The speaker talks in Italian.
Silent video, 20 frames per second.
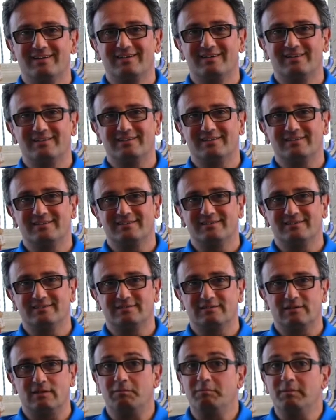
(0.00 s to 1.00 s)
eh,
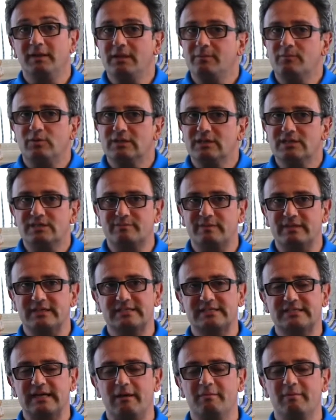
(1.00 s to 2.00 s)
il minimo
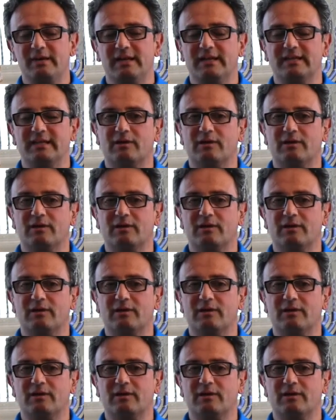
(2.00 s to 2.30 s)
indispensabile